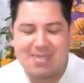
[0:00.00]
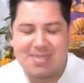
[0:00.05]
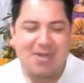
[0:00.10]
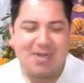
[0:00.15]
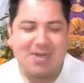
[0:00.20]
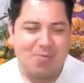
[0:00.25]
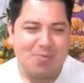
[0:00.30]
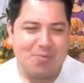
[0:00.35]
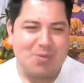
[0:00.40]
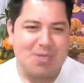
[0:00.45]

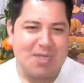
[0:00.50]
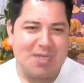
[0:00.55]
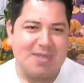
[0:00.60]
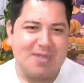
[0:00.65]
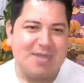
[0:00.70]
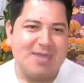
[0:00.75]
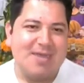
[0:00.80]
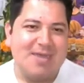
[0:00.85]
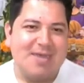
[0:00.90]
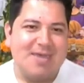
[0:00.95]
el pues ya,
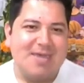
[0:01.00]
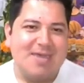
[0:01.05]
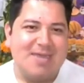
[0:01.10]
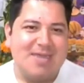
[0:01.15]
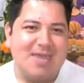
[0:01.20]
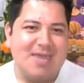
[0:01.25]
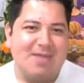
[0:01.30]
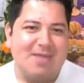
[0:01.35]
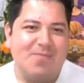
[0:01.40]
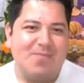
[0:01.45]

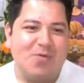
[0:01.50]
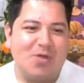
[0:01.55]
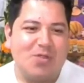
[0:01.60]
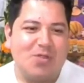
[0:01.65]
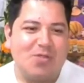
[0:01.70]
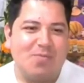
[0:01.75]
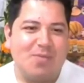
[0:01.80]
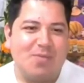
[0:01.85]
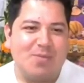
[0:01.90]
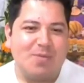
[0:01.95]
ya era un
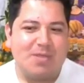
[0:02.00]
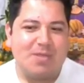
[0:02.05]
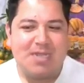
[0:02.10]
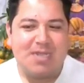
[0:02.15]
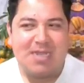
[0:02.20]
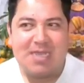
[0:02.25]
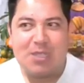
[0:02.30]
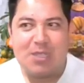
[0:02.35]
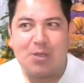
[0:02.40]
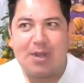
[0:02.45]
poquito más
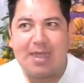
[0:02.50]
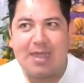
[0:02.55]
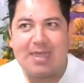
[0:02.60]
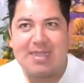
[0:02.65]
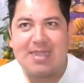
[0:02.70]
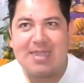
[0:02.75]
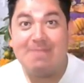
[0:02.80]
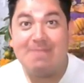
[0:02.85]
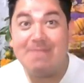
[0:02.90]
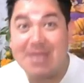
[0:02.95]
fácil. Y yo era
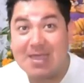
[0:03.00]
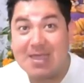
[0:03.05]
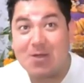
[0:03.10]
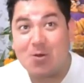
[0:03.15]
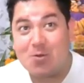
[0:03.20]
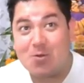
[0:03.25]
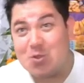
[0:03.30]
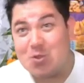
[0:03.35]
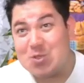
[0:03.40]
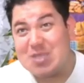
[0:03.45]

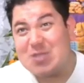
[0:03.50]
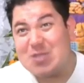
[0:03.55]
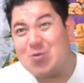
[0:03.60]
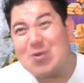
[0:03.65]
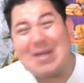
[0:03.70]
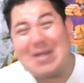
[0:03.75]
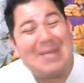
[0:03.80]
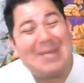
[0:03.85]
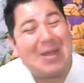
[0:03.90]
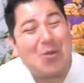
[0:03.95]
enemigo, no sé,
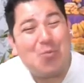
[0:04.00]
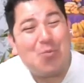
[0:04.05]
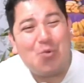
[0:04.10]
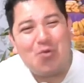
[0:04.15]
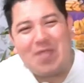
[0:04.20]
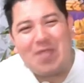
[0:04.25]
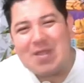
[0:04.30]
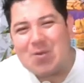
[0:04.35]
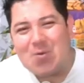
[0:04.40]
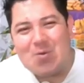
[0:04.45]
nunca me
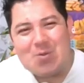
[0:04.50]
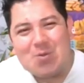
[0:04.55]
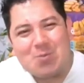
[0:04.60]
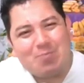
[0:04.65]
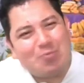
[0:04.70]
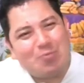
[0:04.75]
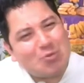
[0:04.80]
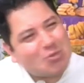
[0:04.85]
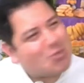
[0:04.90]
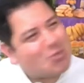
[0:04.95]
acomodé con los
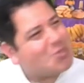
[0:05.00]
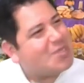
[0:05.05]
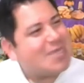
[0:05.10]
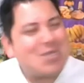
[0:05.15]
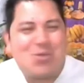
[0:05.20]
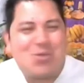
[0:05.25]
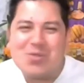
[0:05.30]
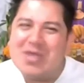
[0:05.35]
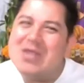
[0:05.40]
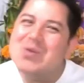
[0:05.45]
putos
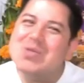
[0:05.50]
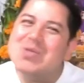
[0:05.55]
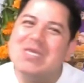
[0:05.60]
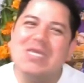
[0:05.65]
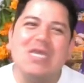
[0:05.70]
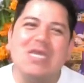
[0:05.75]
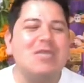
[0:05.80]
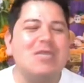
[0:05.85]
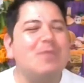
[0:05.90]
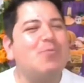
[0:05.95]
diccionarios de
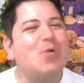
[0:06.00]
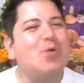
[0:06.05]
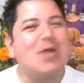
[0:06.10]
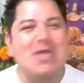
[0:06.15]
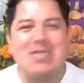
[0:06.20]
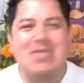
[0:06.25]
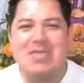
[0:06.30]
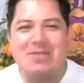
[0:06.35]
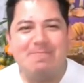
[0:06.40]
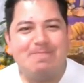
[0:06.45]
esas
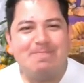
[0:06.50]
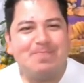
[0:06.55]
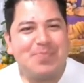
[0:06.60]
épocas, ¿eh?